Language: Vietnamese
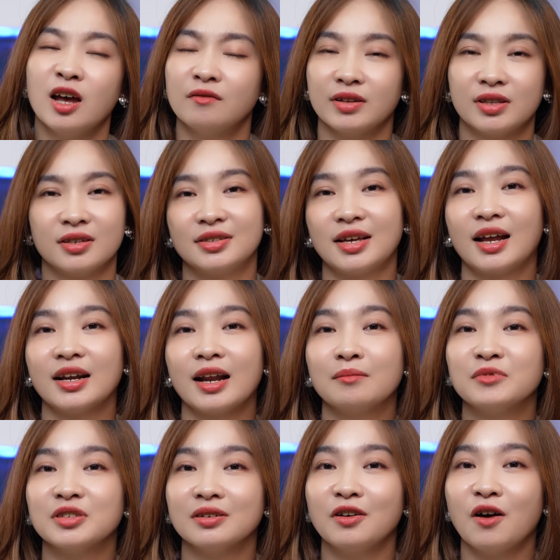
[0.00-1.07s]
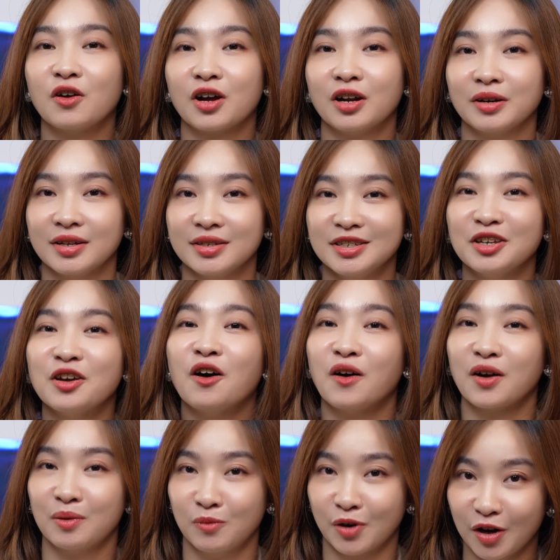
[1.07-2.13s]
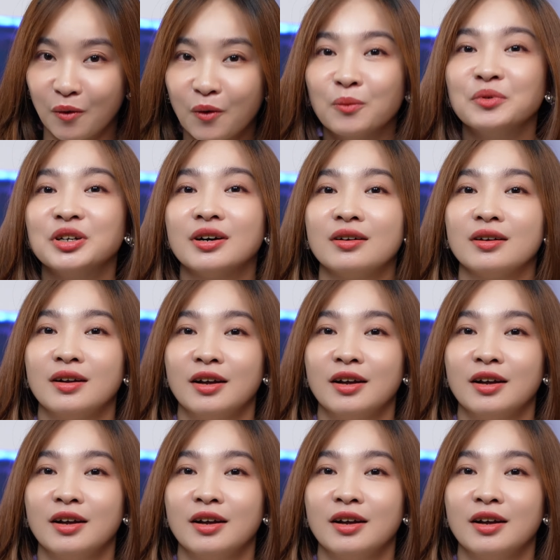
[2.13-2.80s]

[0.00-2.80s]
Và thật ra nam giới họ cần cái gì? Họ cần cái ôm nữa.